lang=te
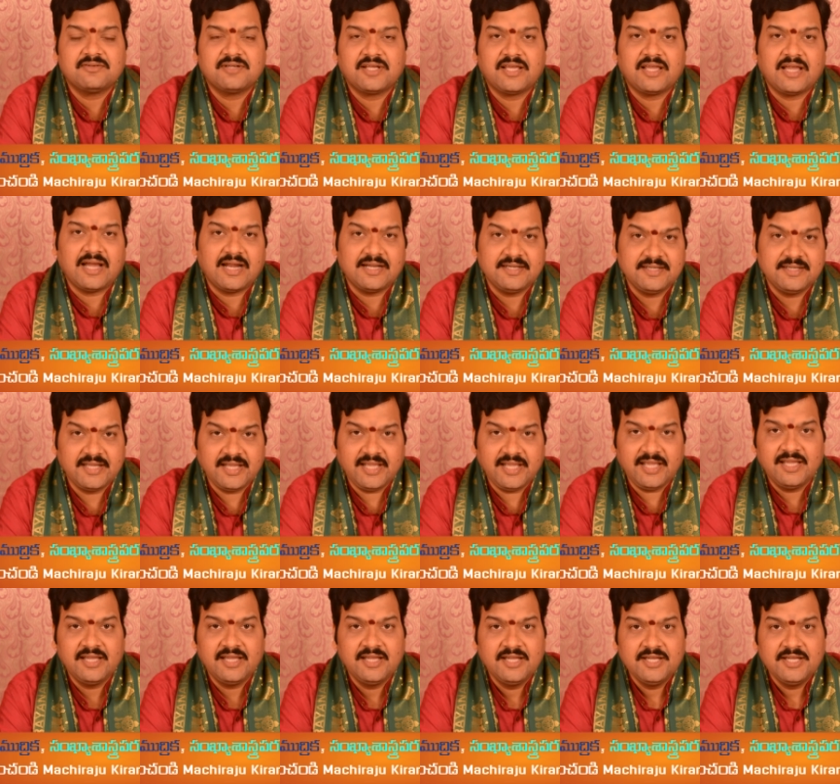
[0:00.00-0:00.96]
ఉన్నాయి అంటే
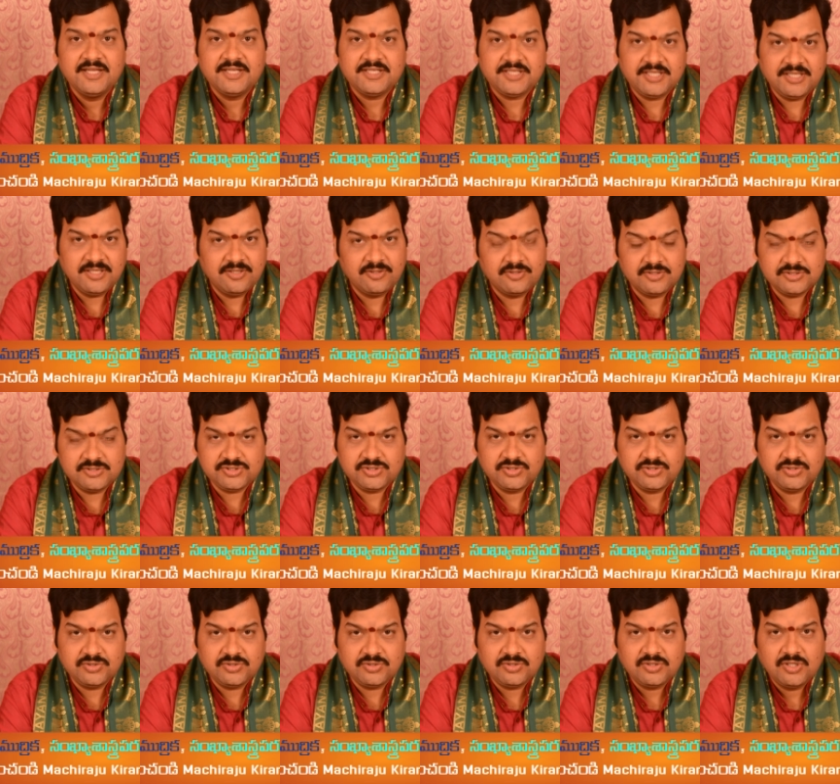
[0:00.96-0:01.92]

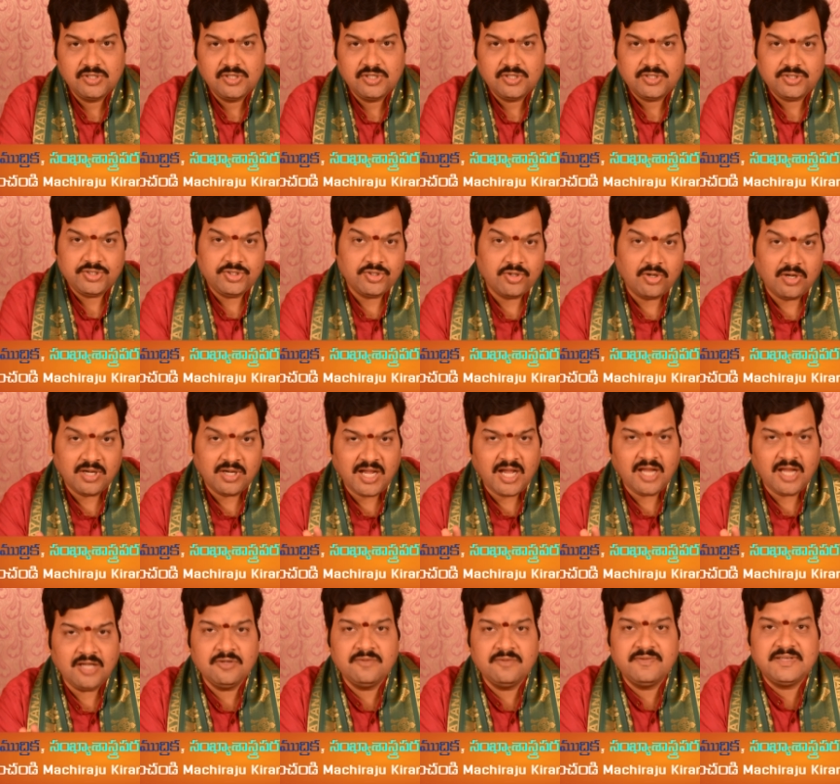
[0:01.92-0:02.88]
ఈరోజు
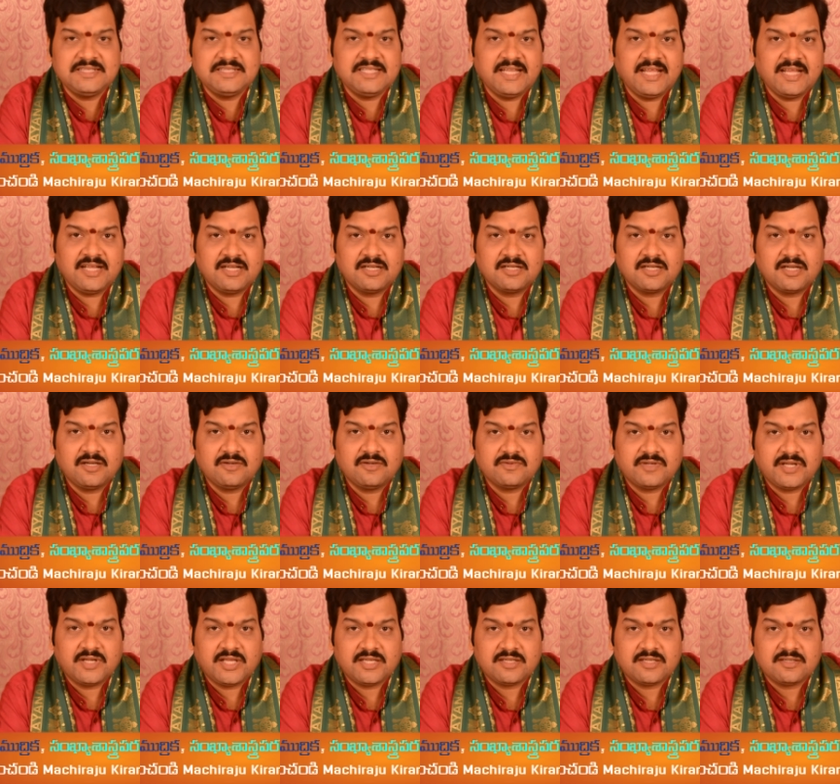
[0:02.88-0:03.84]
యోగాలు వ్యతిరేకంగా
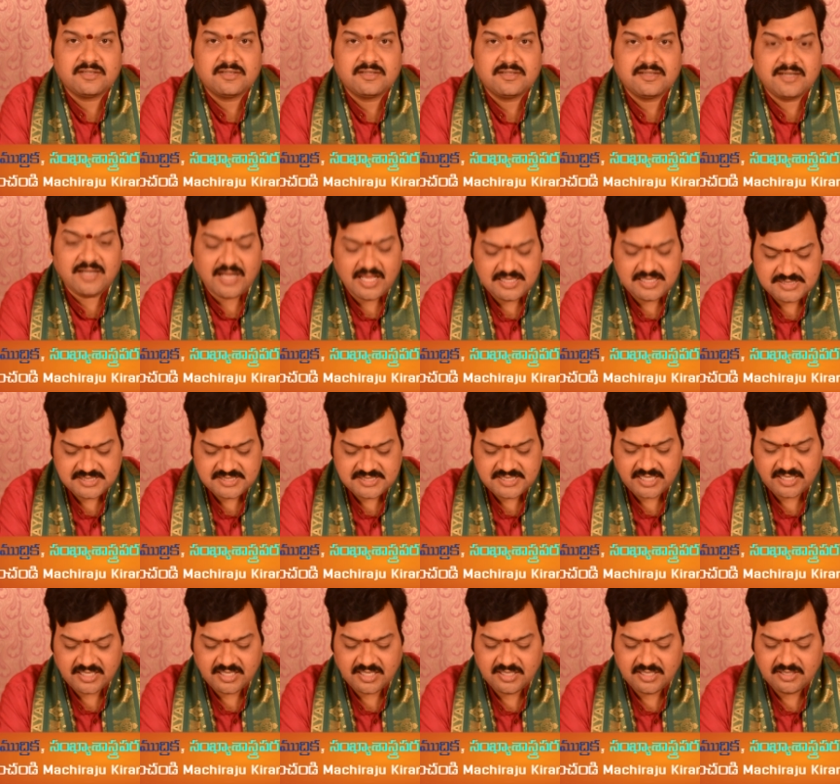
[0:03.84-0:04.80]
ఉన్నాయి రాశి
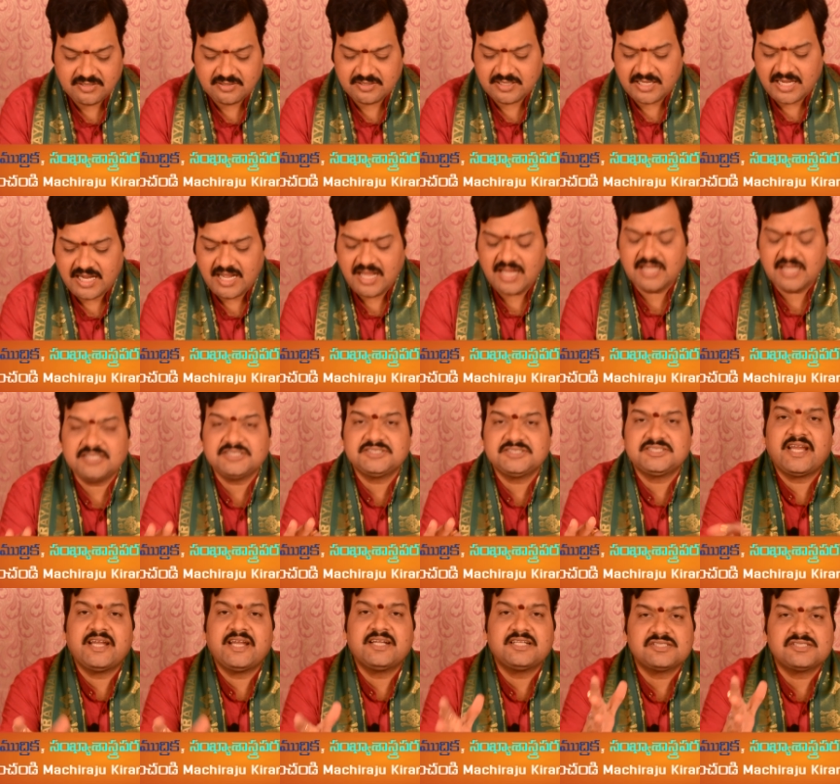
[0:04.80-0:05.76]
చక్రంలో గ్రహాల
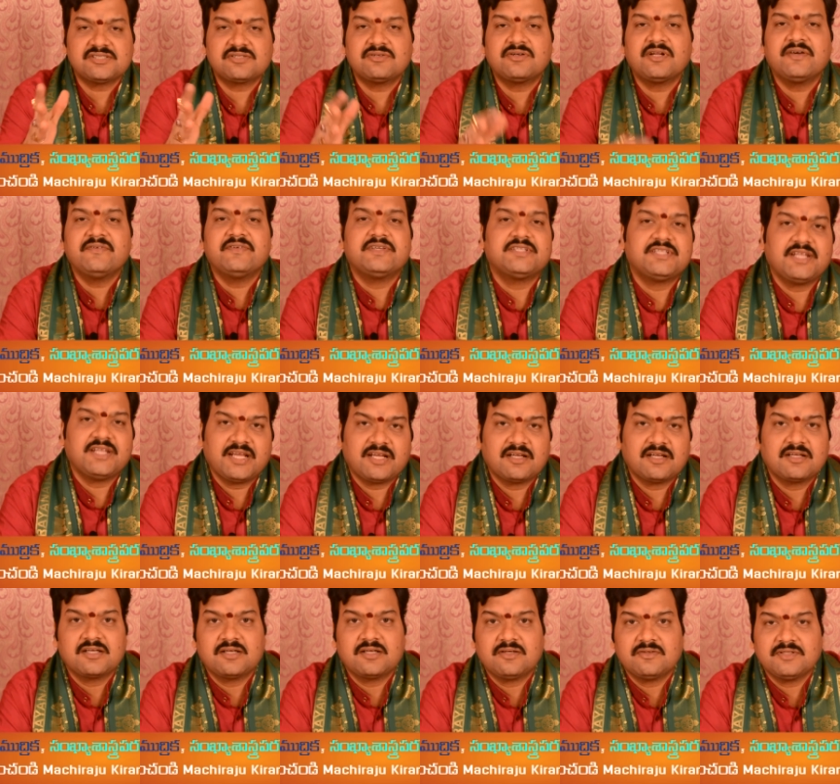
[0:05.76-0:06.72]
స్టేటస్ కూడా
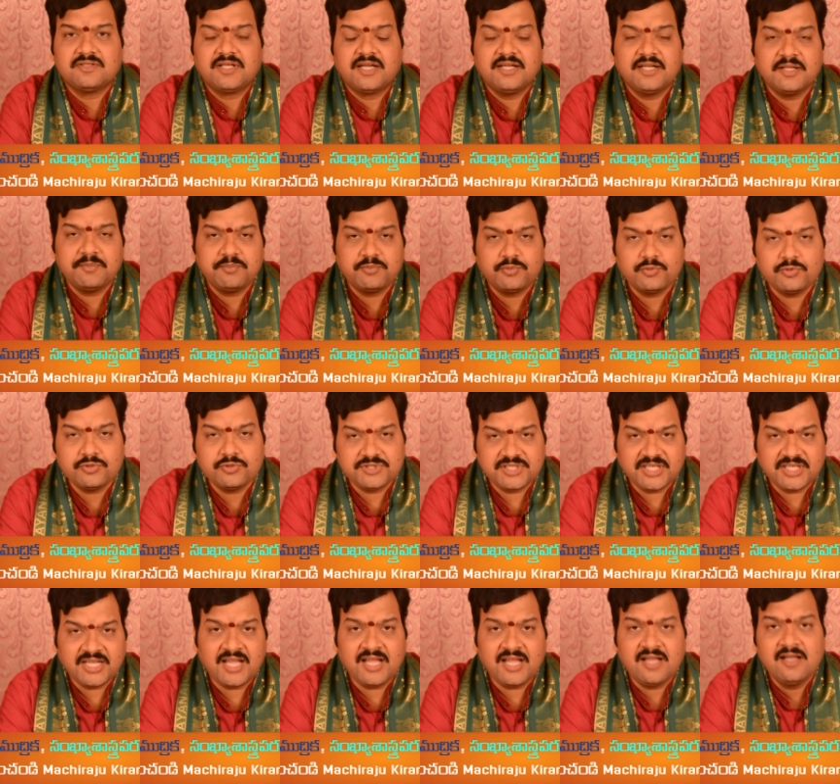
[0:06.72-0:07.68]
వ్యతిరేకంగా ఉంది అంటే
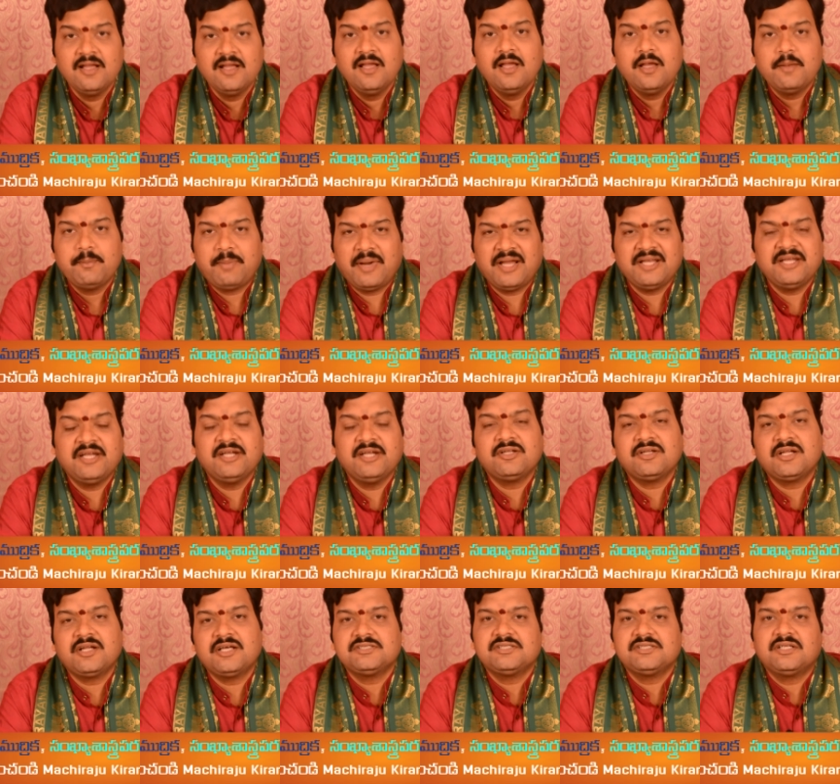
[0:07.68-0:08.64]
పూర్తిగా
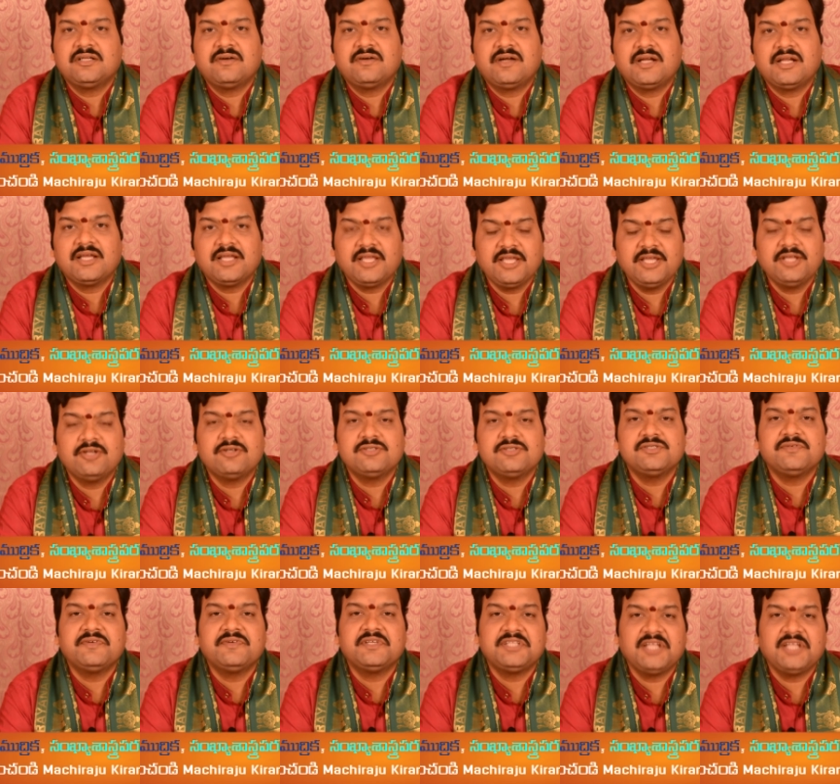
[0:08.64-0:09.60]
పన్నెండు రాసుల వాళ్ళకి
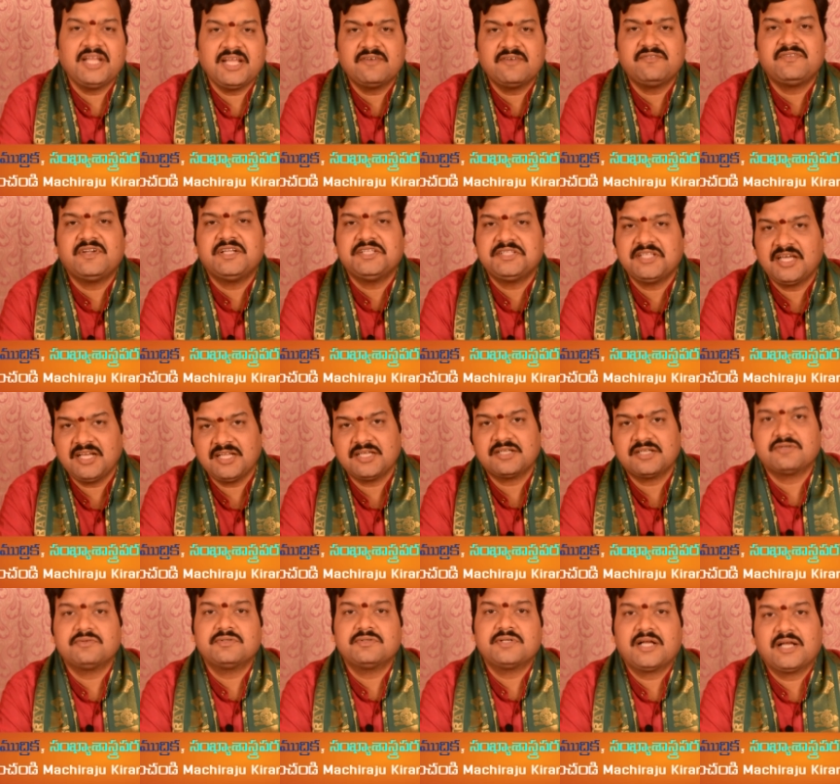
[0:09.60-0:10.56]
ఈరోజు వ్యతిరేక ఫలితాలు
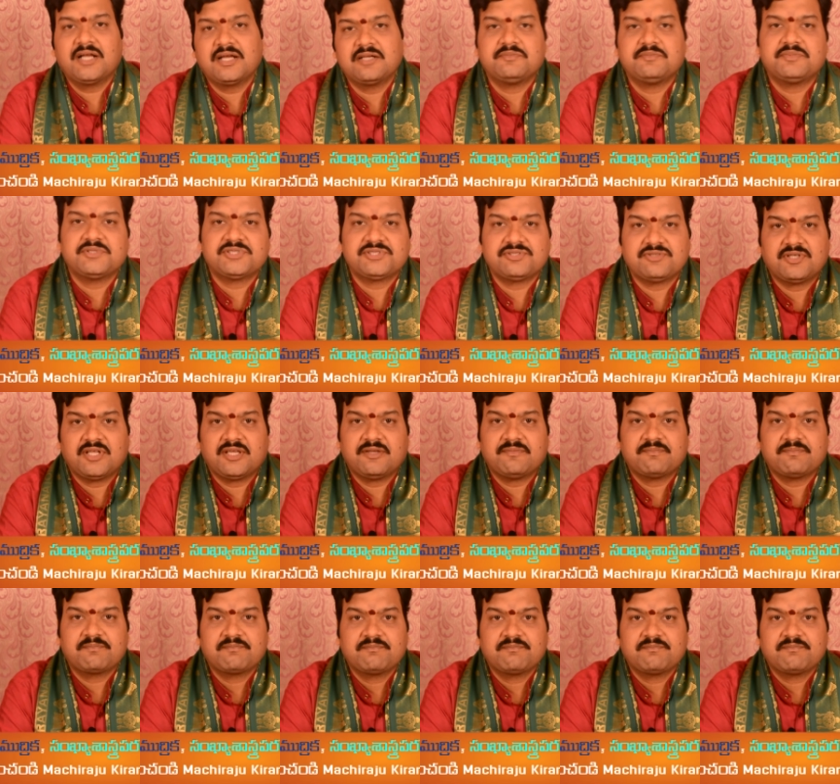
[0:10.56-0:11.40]
ఎక్కువగా కనిపిస్తున్నాయి